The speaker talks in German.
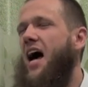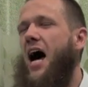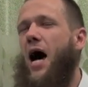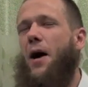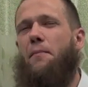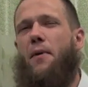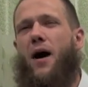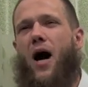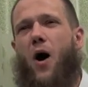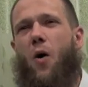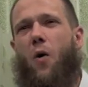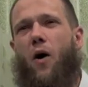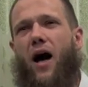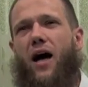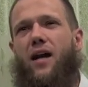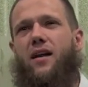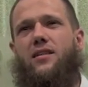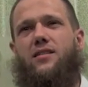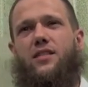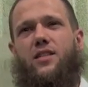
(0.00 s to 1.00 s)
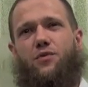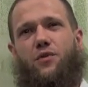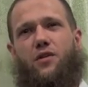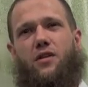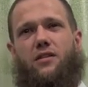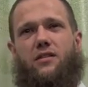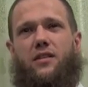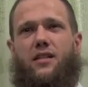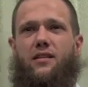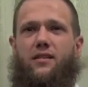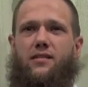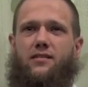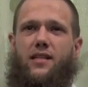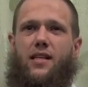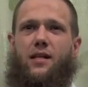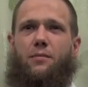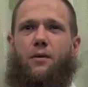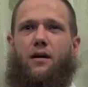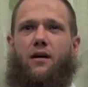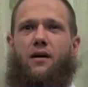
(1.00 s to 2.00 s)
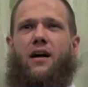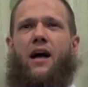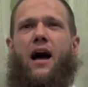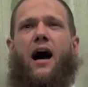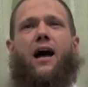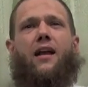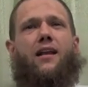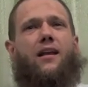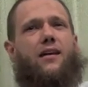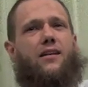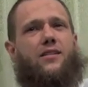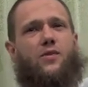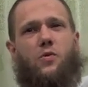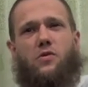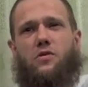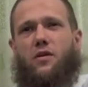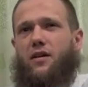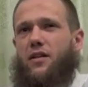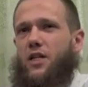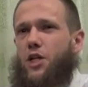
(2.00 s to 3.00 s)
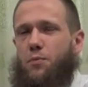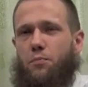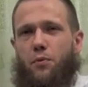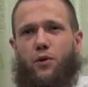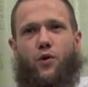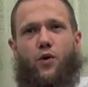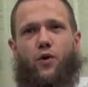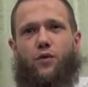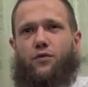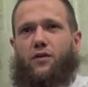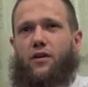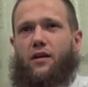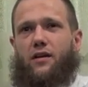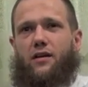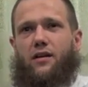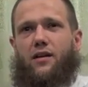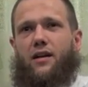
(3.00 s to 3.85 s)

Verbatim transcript: Aber auch alles ist für den Diener selber. Allah ist unsere nicht bedürftig.